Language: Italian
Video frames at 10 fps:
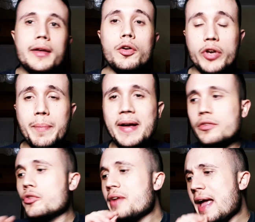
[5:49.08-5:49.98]
Io lo ripeto,
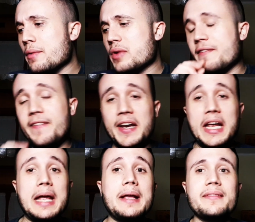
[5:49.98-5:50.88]
non è un affare
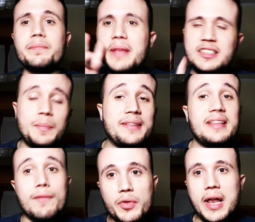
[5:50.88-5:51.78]
che mi
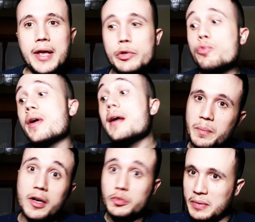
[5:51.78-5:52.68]
aspettavo dalla Juve,
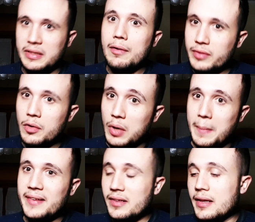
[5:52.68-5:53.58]
me lo aspettavo
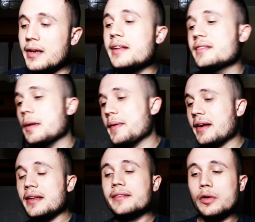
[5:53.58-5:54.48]
tranquillamente dall'Inter, perché
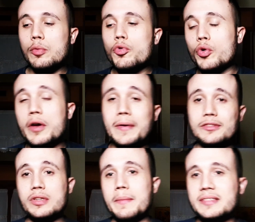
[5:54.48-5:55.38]
l'Inter comunque in queste
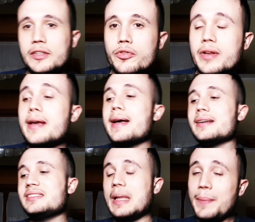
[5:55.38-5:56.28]
ultime stagioni
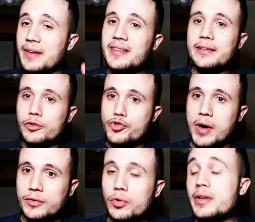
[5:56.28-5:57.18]
sta prendendo
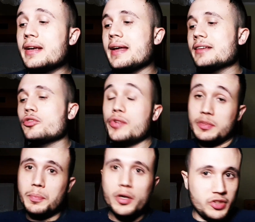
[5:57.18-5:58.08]
giocatori che sono
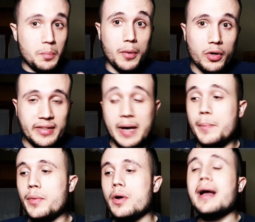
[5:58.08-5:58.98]
esplosi in poco
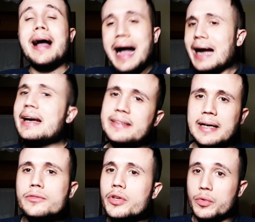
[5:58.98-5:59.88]
tempo, anche
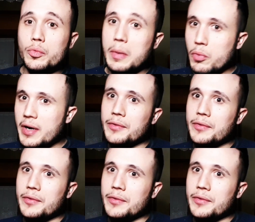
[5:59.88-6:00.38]
dandogli una buona